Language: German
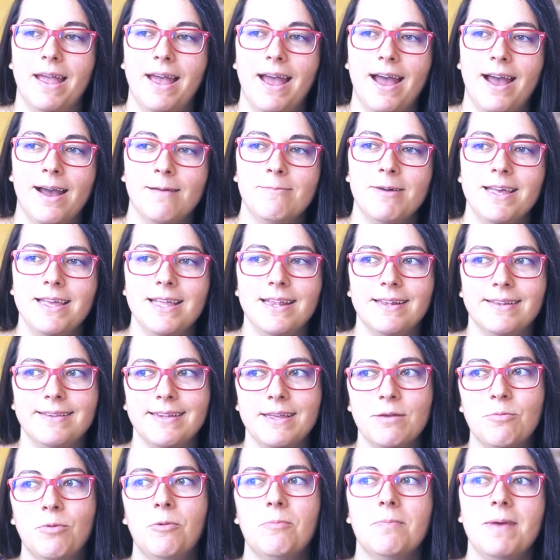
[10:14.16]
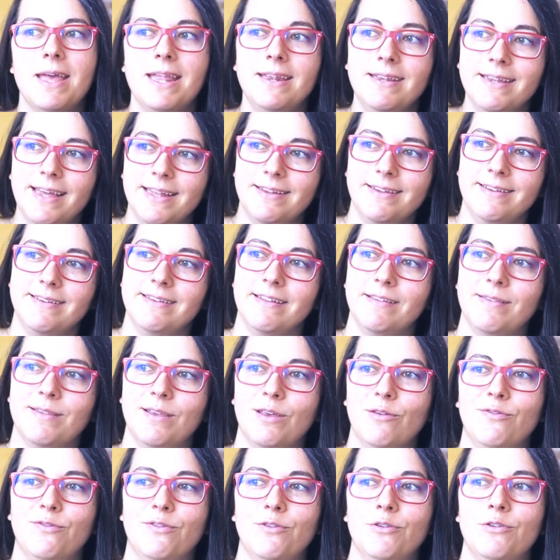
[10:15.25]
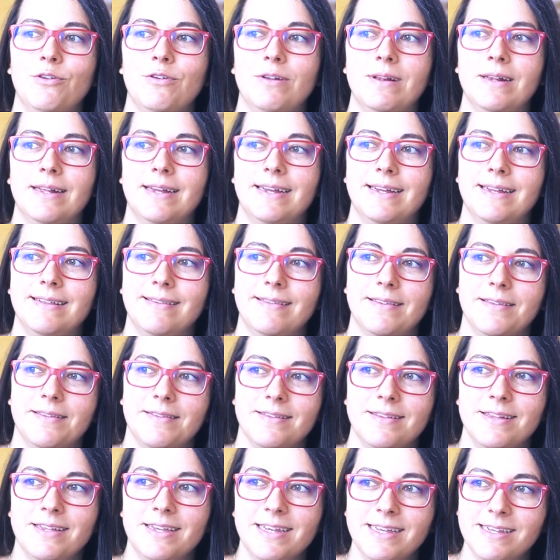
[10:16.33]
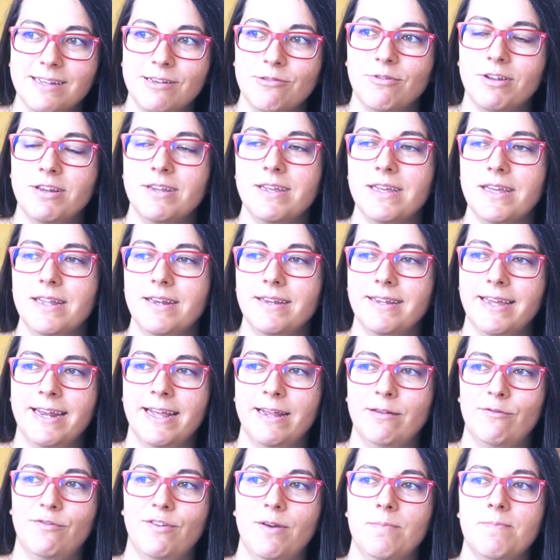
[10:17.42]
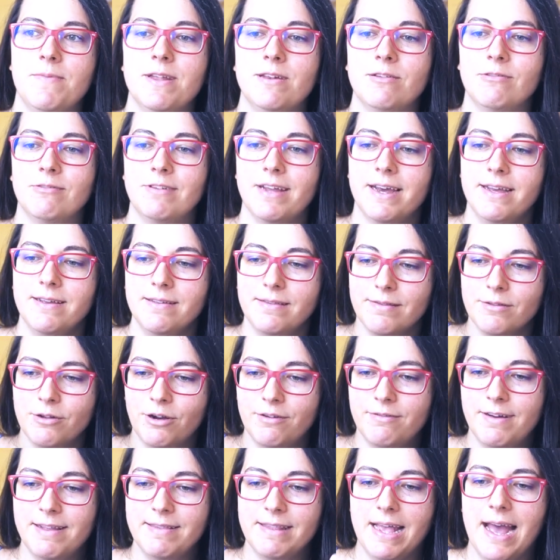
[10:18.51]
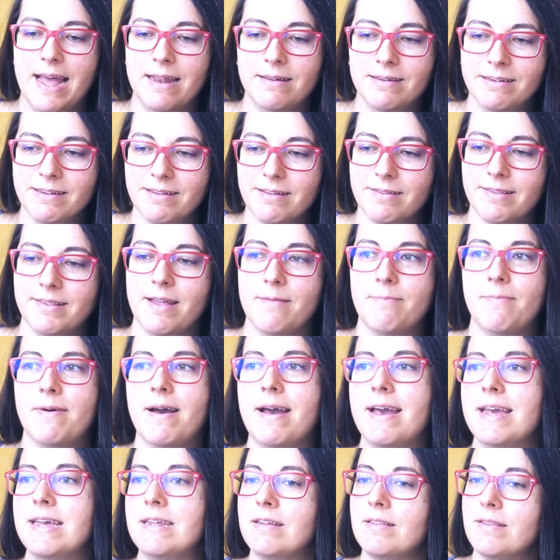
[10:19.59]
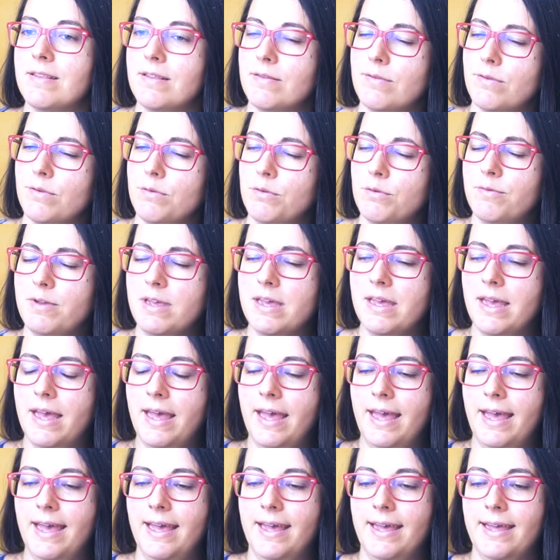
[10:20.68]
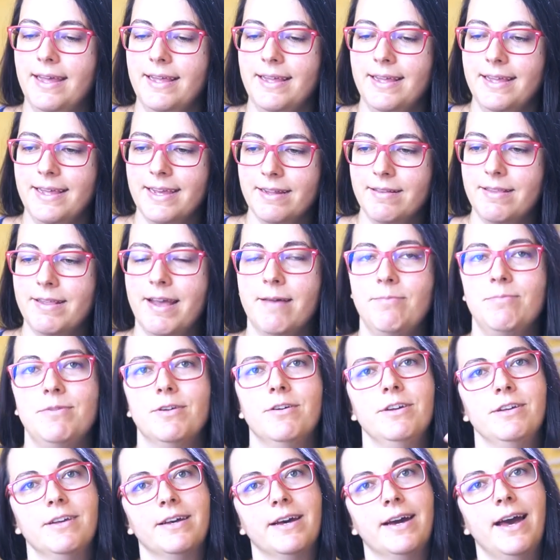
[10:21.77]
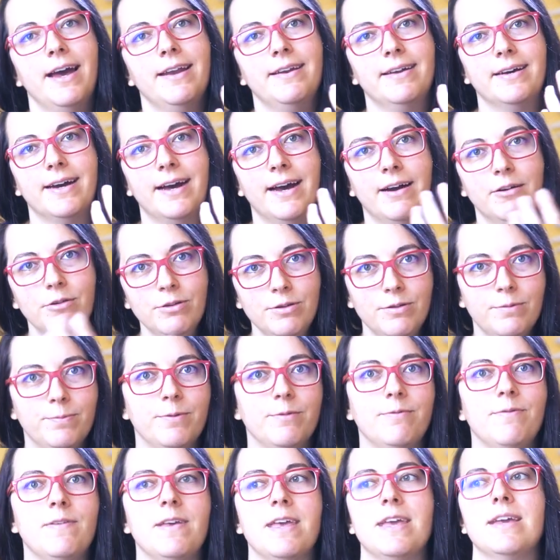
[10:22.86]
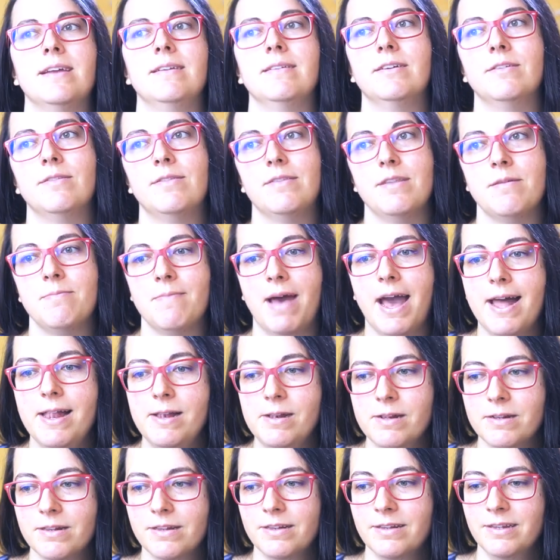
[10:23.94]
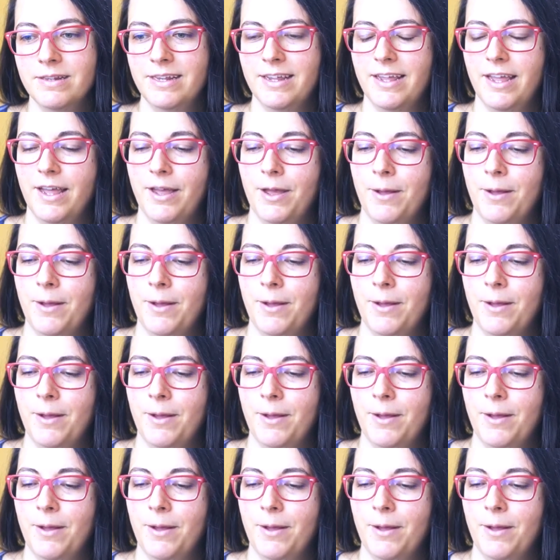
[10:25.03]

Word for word: Aber in dem Moment hatte ich das Gefühl, es ist nicht nur die Internetverbindung, da ist noch was anderes dabei. Das ist so wie, jetzt habt ihr euch gerade rausbewegt aus dem Alten